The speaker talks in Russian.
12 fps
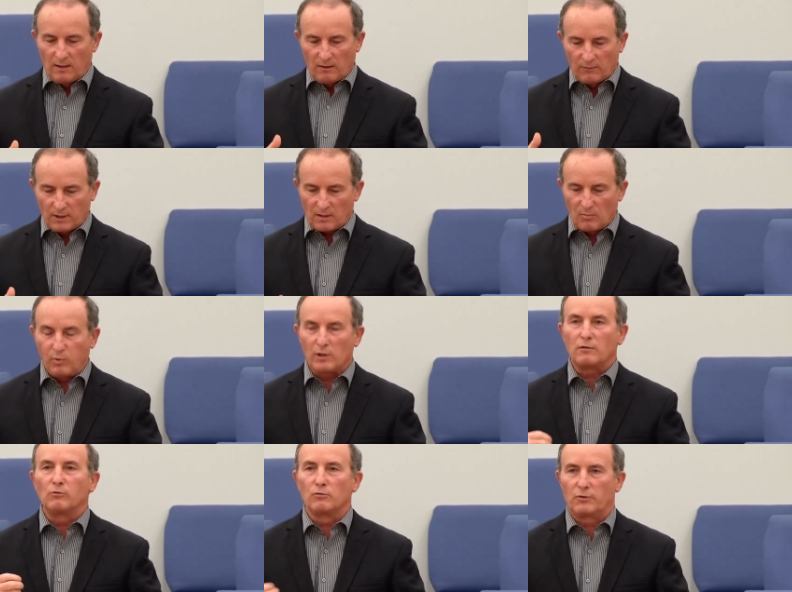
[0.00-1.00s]
в этом
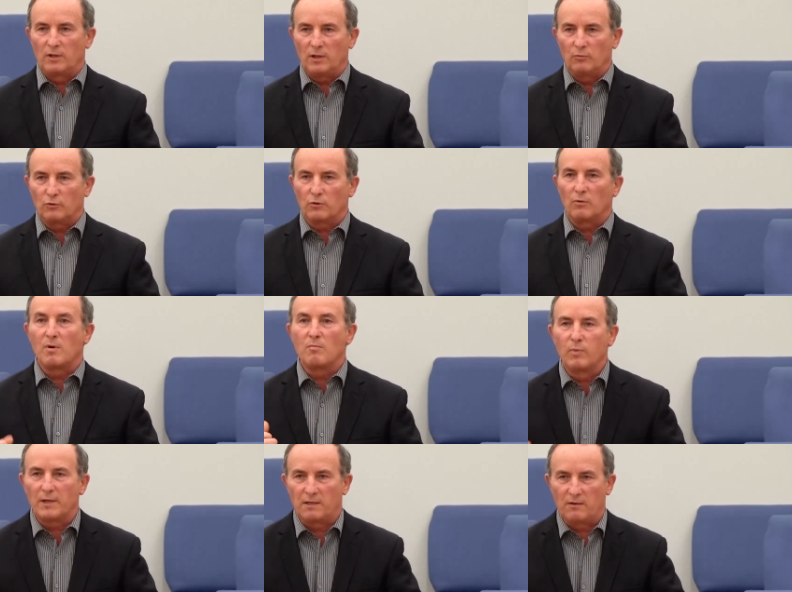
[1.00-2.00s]
послушны Ему, чтобы
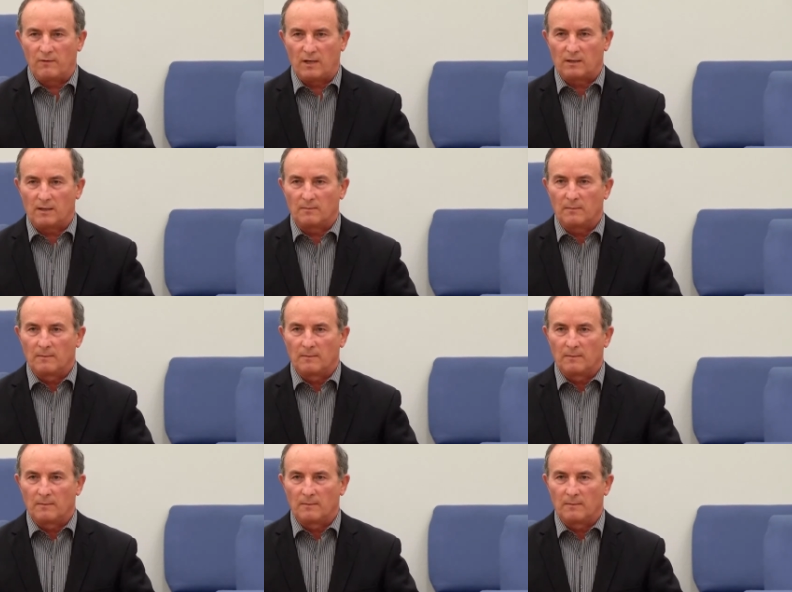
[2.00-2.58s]
быть светом.